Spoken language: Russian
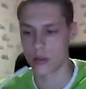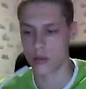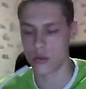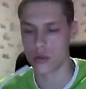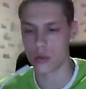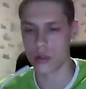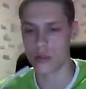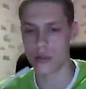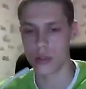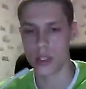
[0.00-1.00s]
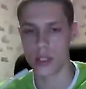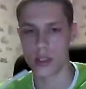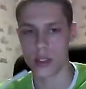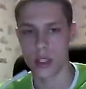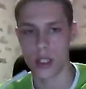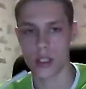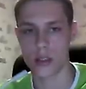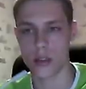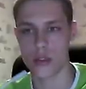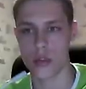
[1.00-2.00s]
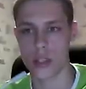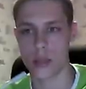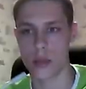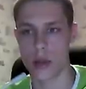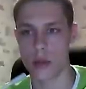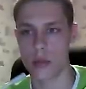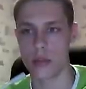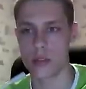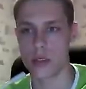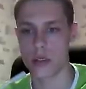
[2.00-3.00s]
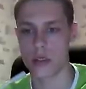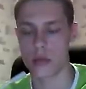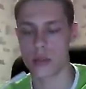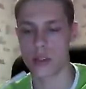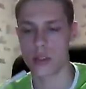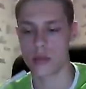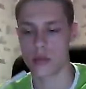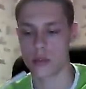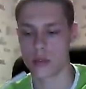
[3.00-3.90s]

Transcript: Ну что, LFD, Dino Hunter, Jurassic Park Builder и вот эти вот